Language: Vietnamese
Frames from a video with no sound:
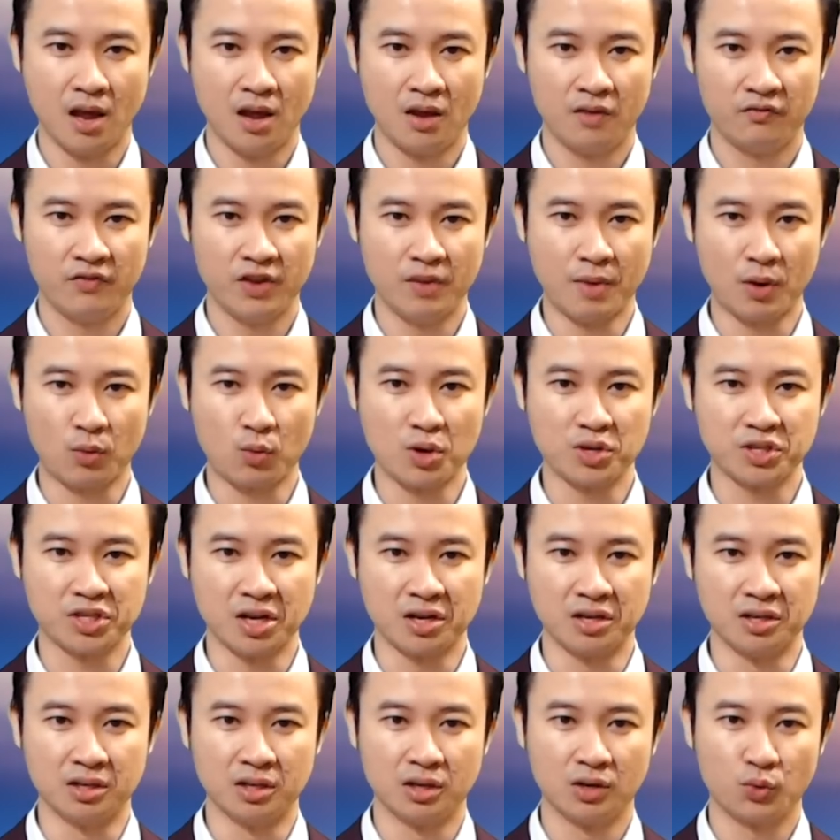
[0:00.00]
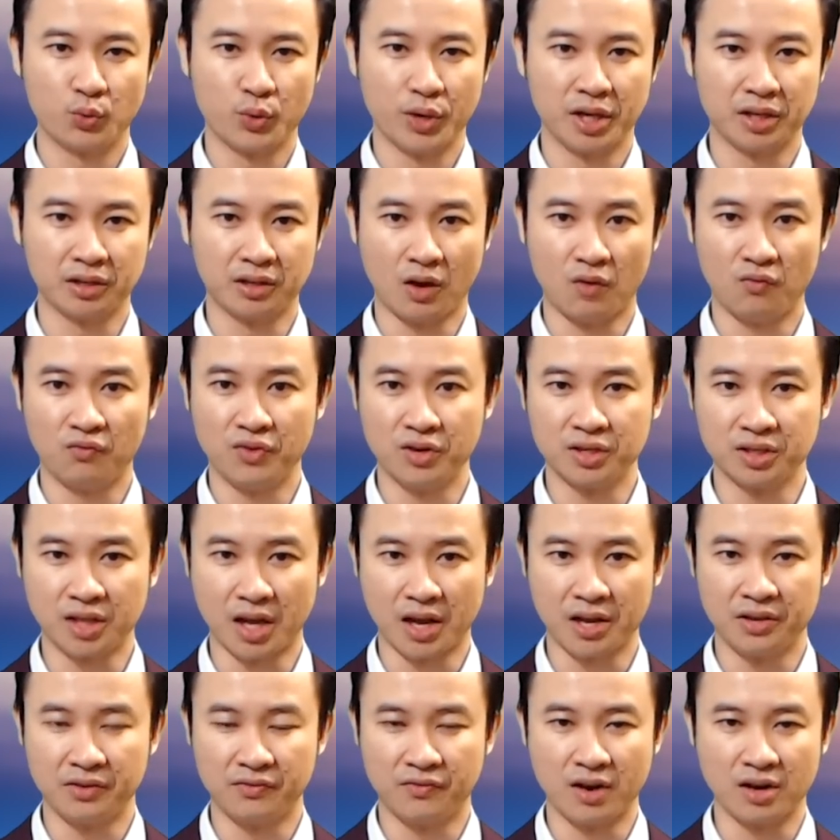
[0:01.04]
Về mặt quân sự, truyền thông phương
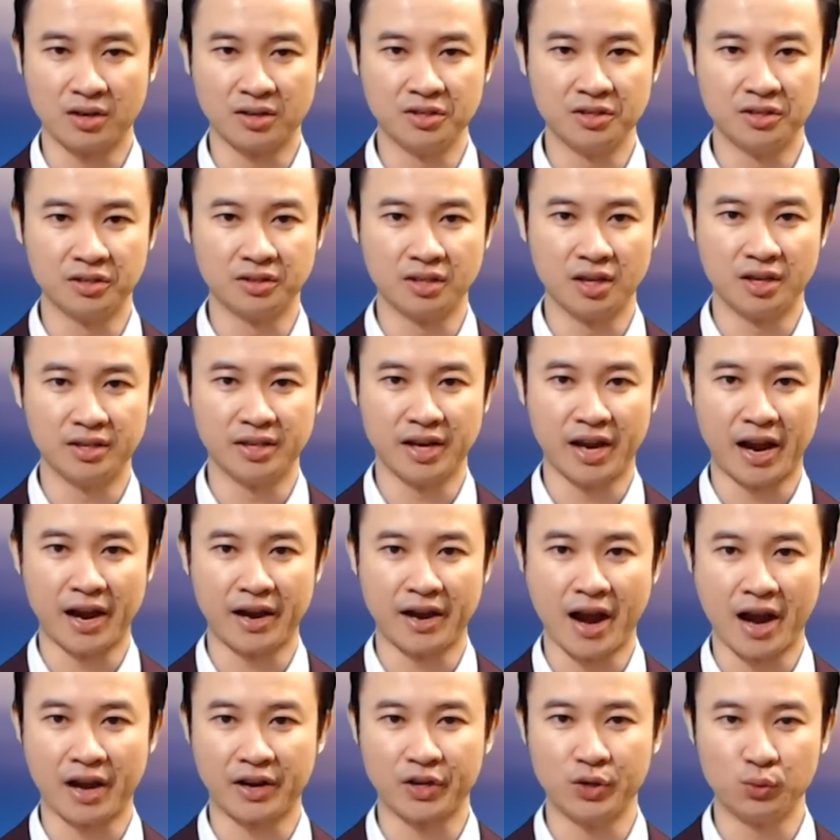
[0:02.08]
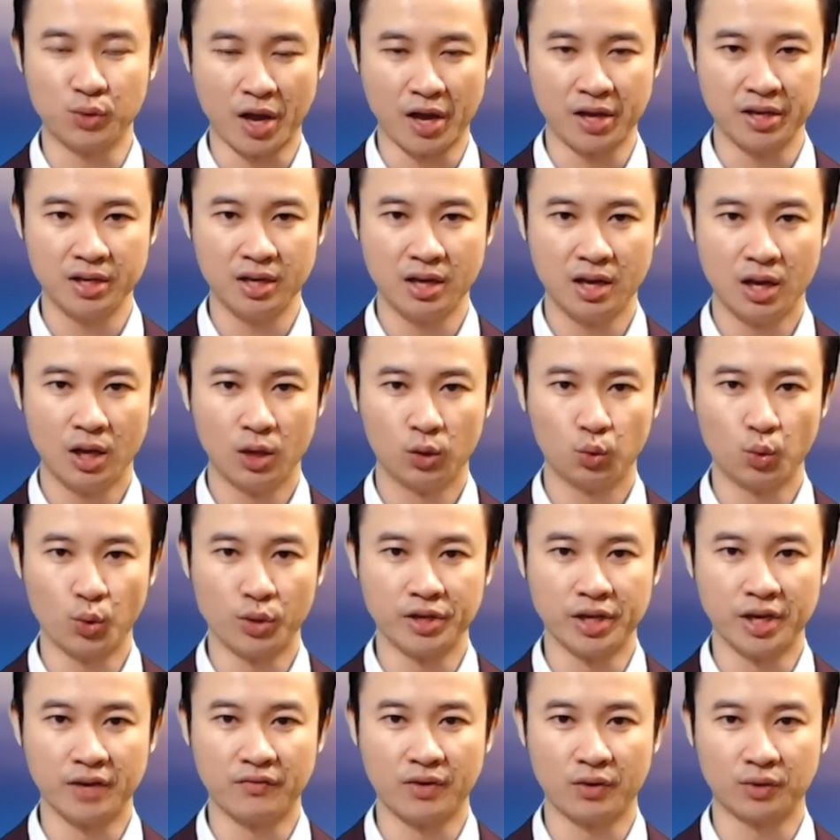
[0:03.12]
Tây vẫn đưa tin Nga đang yếu thế. Tuy
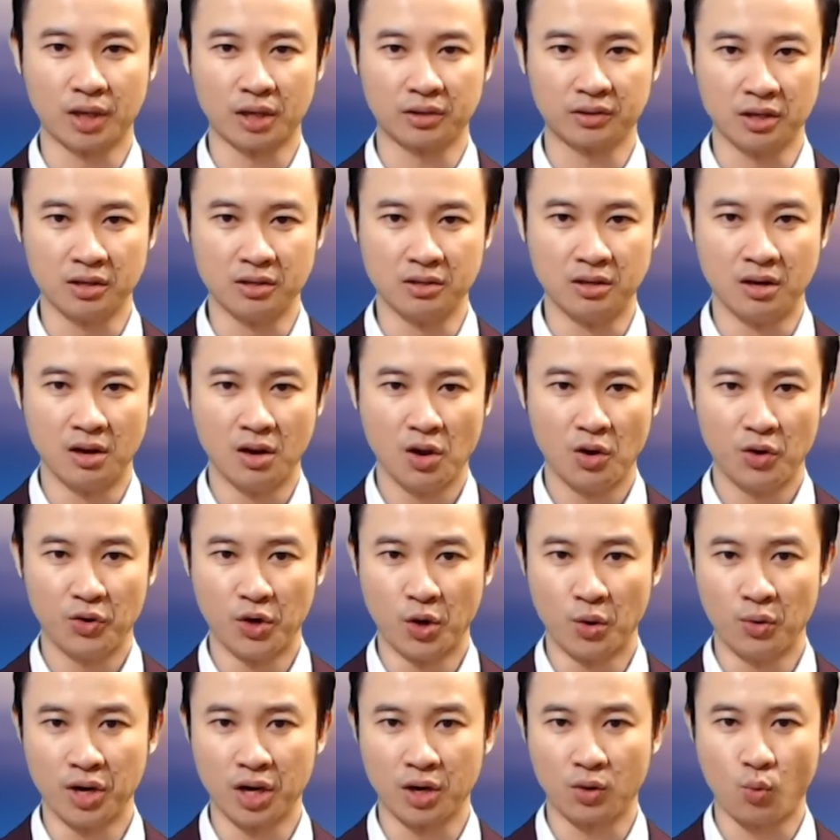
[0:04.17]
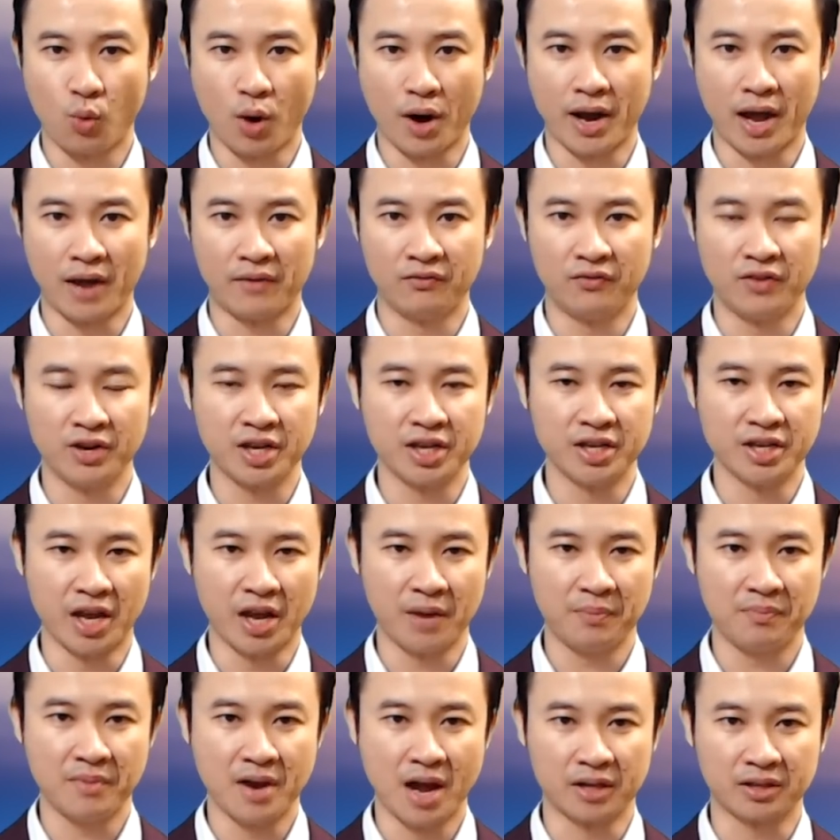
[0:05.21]
nhiên, vào tháng tư, nỗ lực hòa đàm với
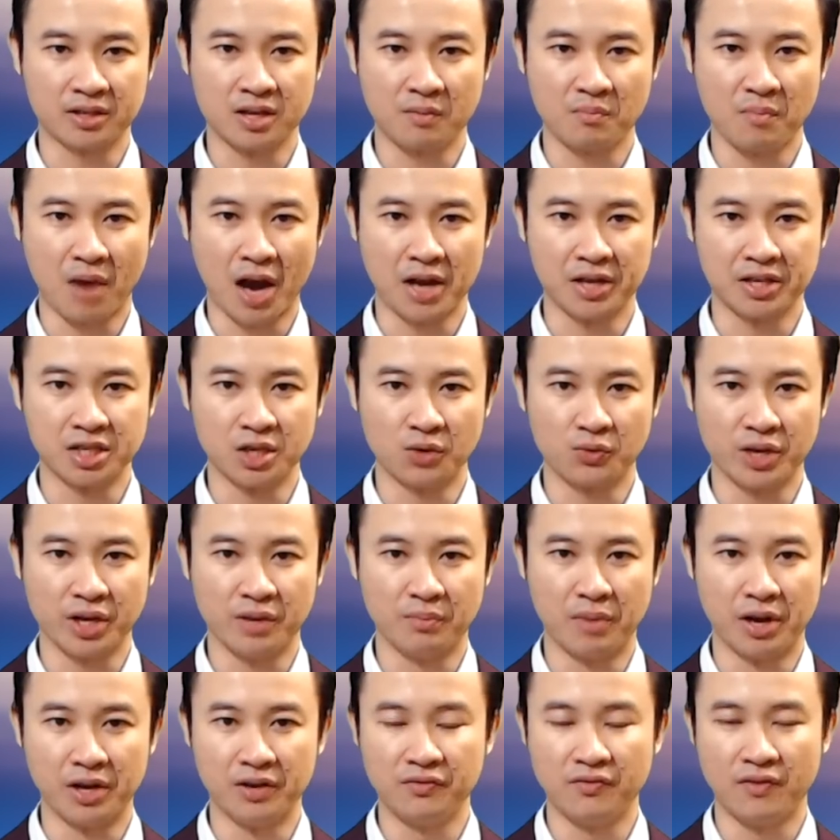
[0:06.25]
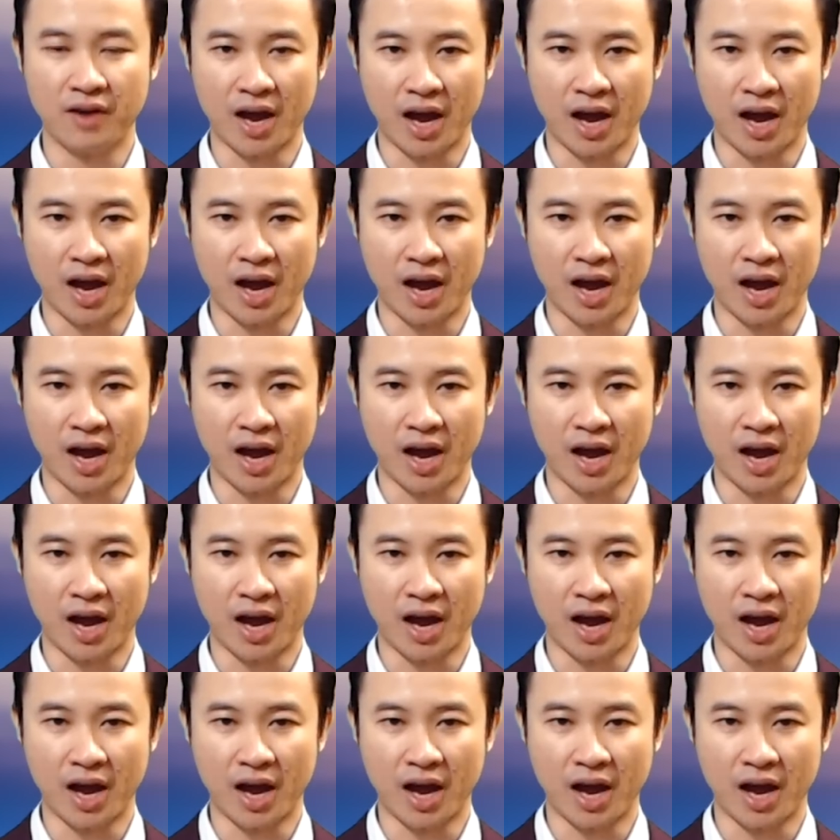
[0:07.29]
Kiev đã thất bại sau khi Mỹ và